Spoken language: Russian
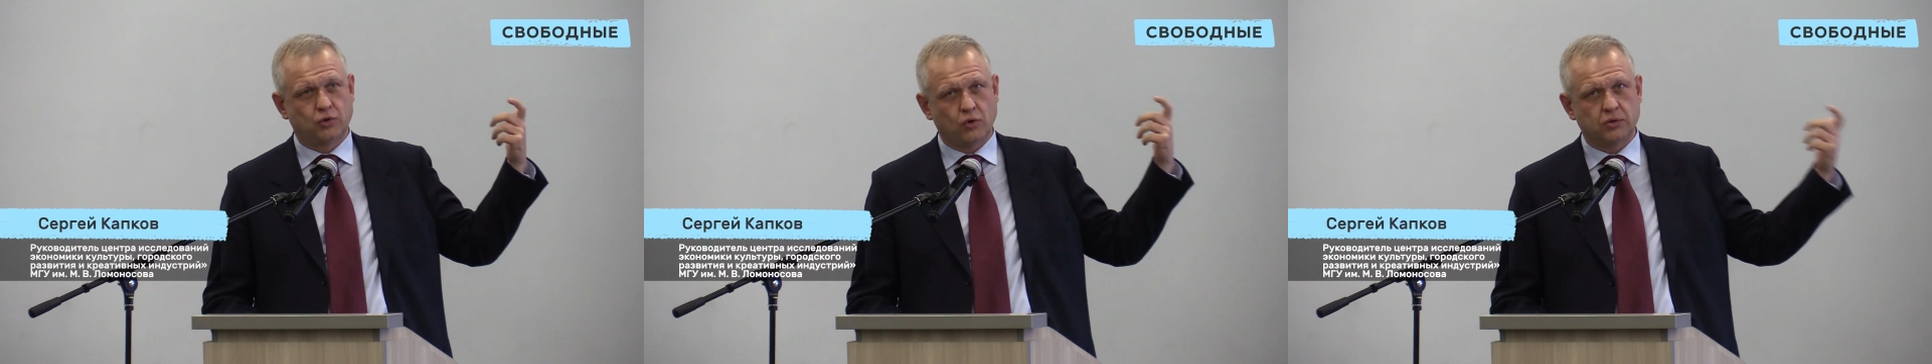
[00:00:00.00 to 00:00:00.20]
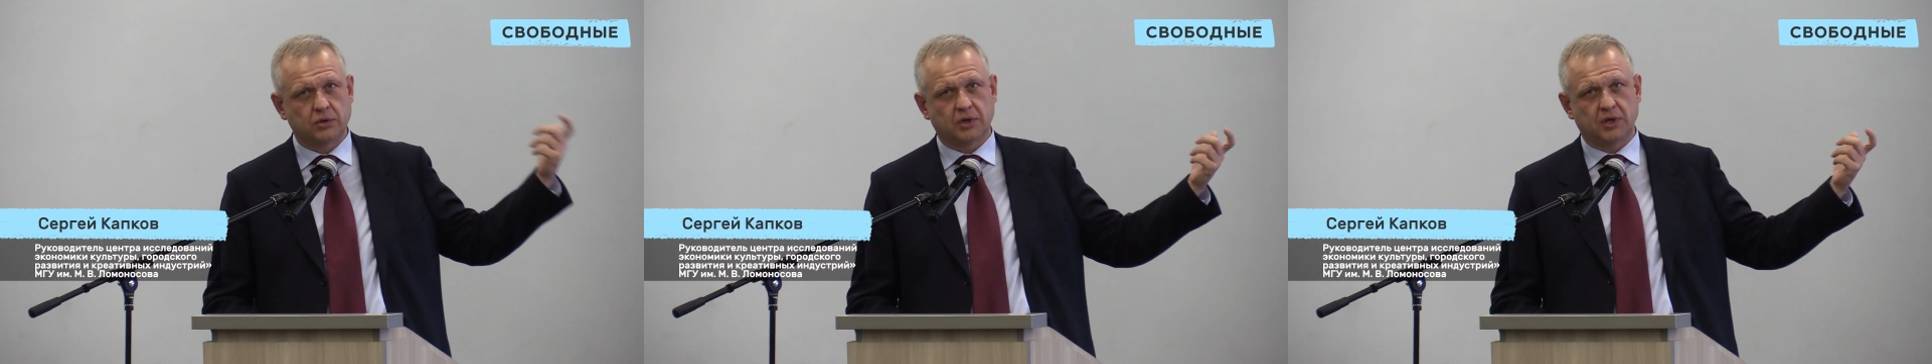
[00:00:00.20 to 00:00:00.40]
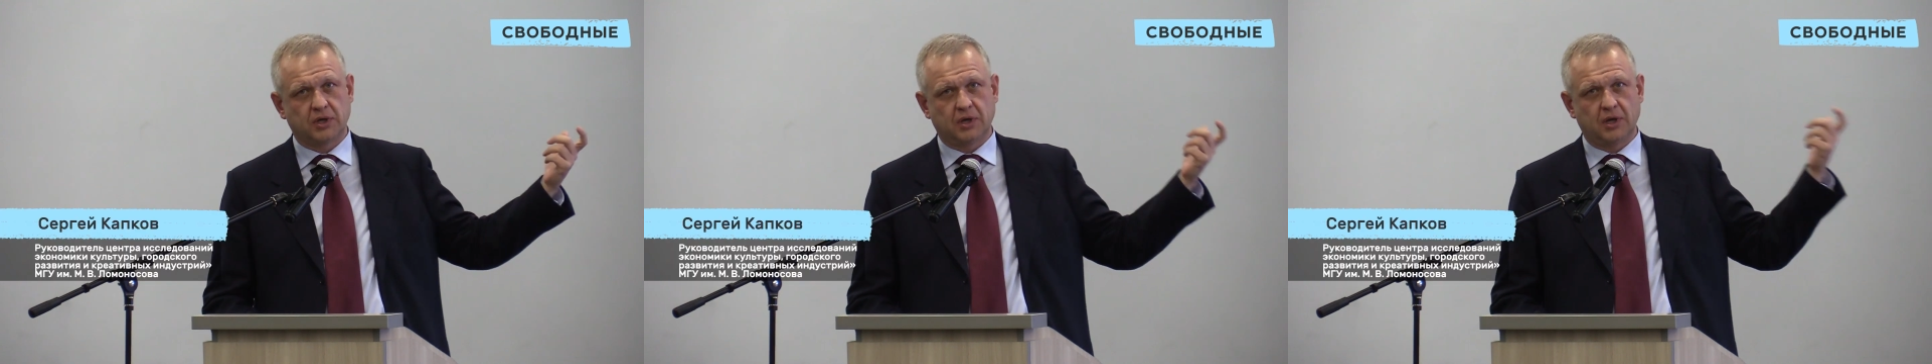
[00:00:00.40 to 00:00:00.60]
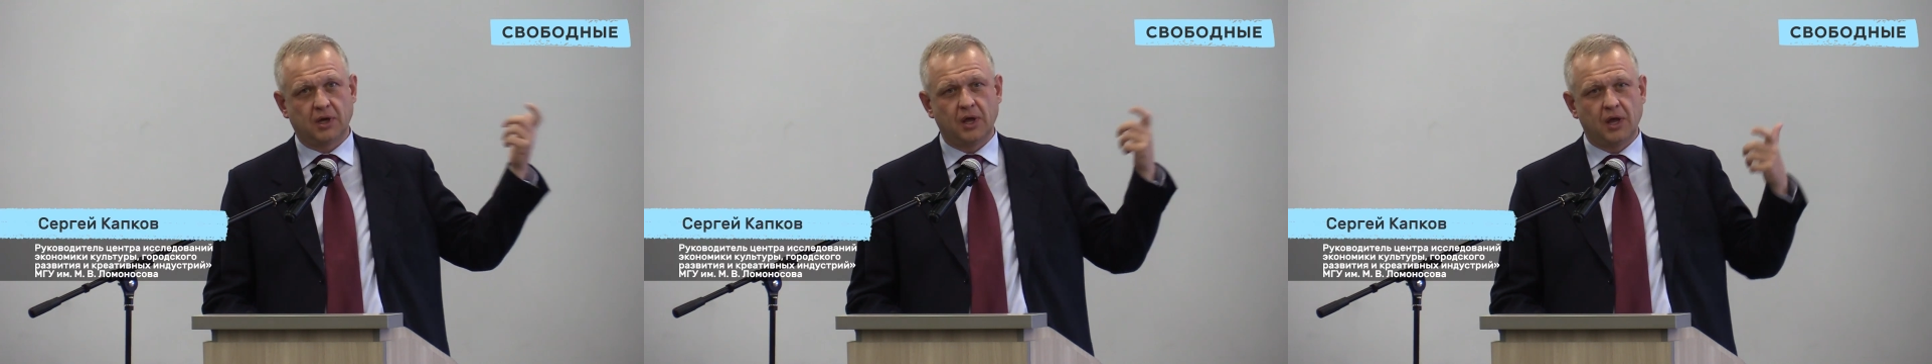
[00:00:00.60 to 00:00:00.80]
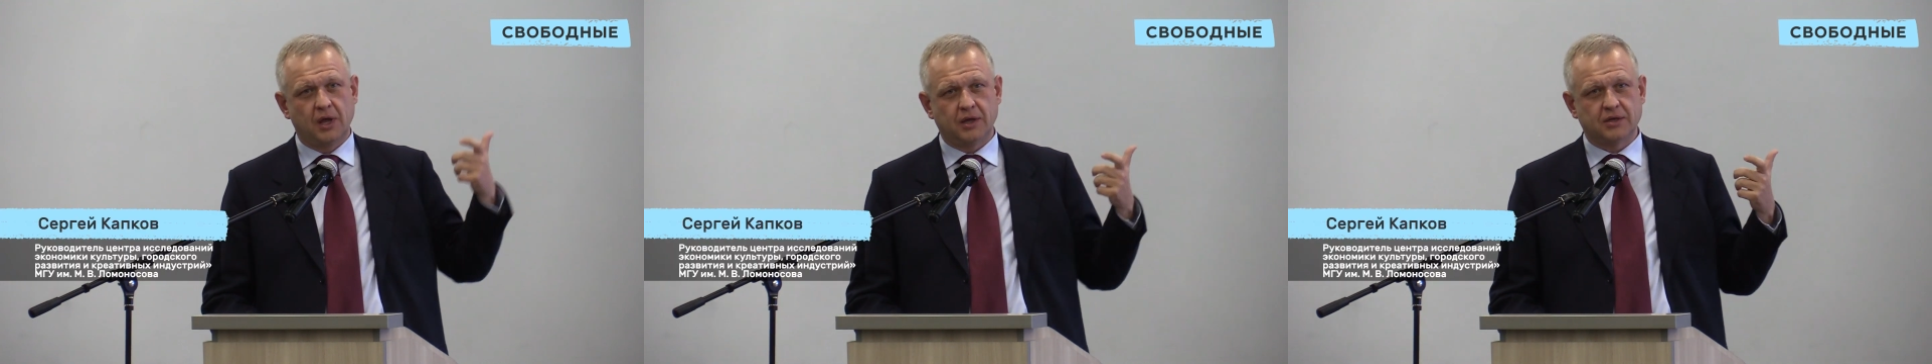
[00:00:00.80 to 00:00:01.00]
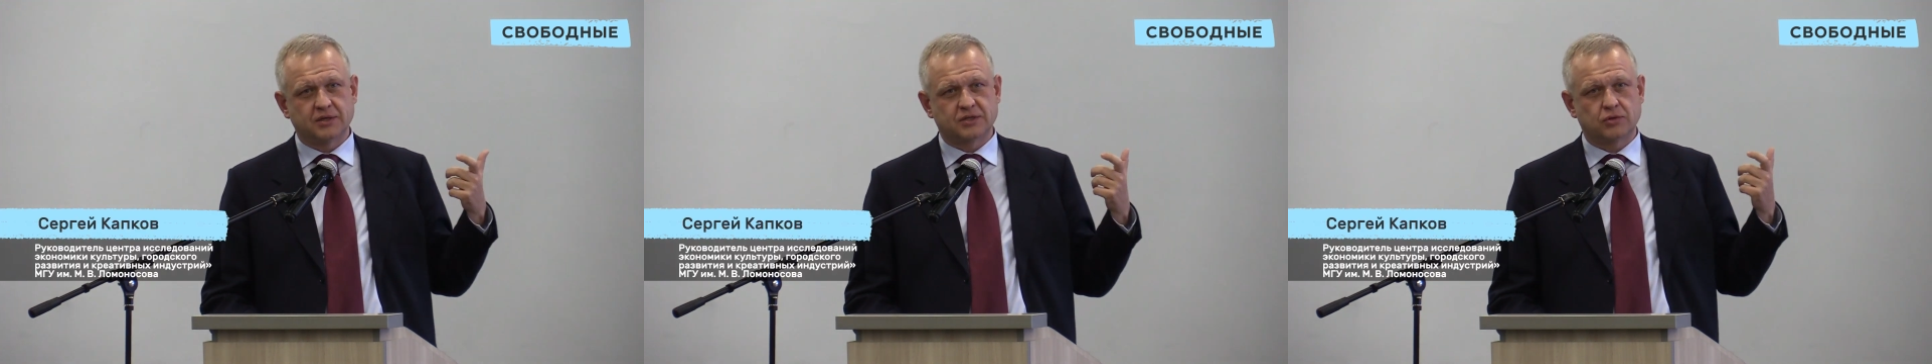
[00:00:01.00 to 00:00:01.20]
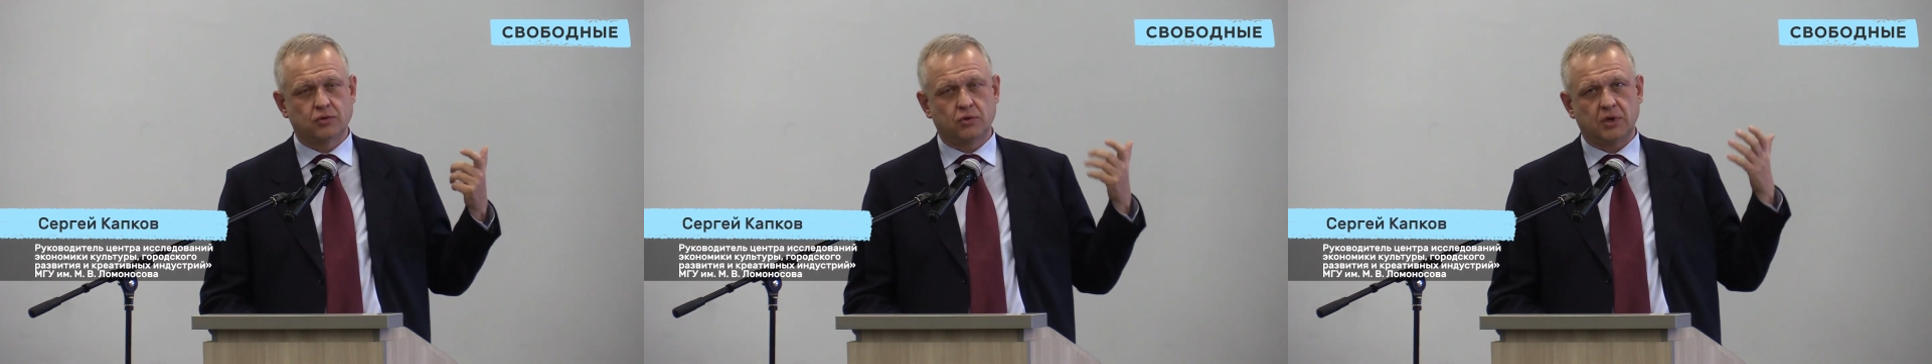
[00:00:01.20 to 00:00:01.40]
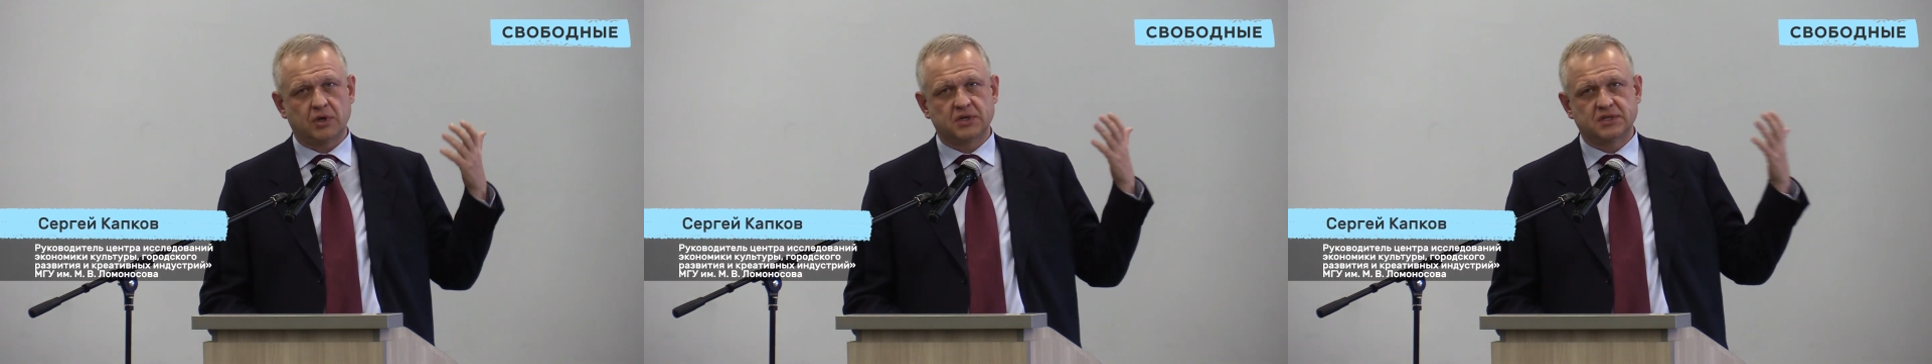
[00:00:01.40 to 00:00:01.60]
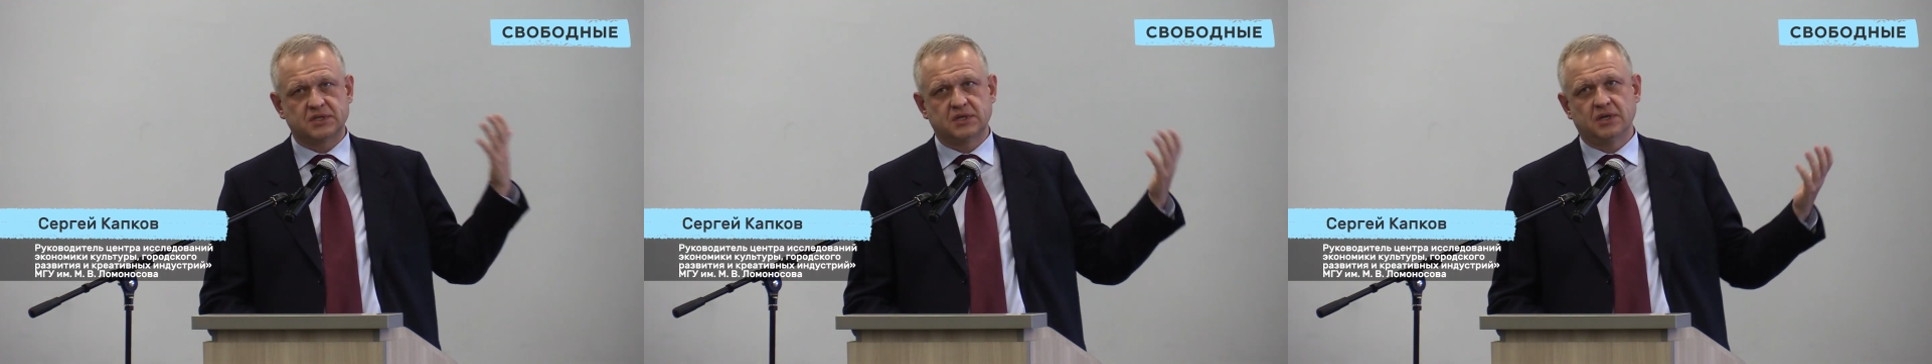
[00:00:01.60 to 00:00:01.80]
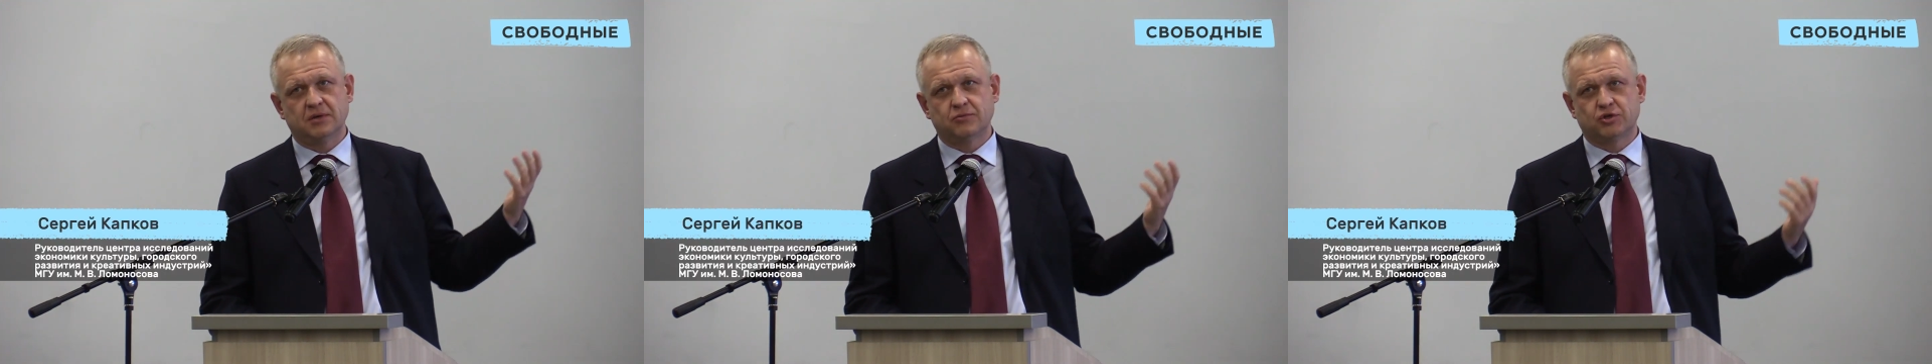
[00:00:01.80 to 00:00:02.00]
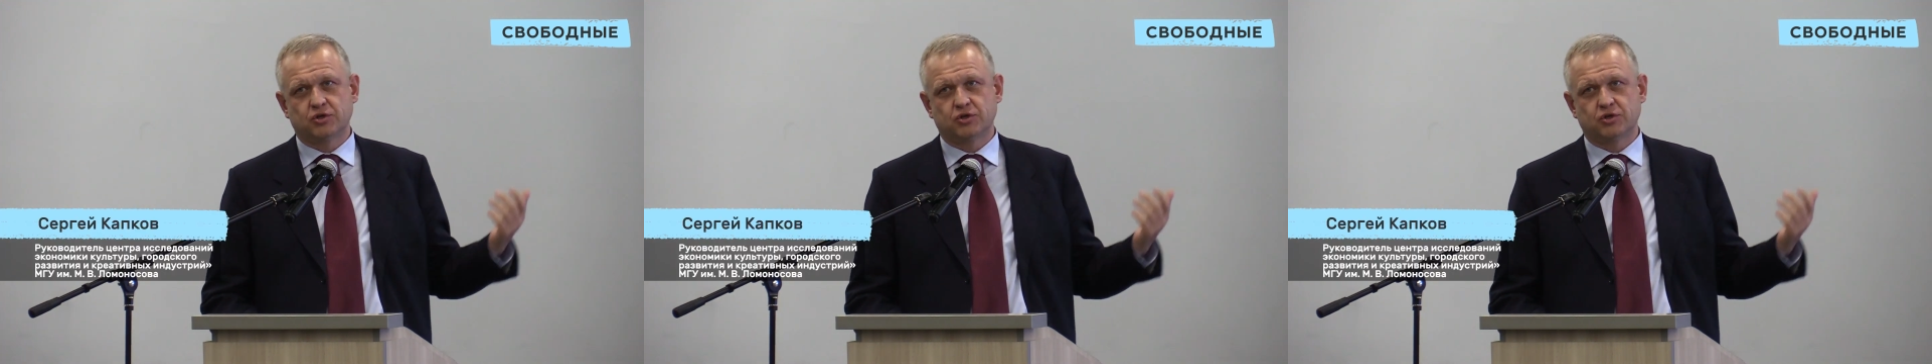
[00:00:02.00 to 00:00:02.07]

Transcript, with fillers: тонкая история с тем,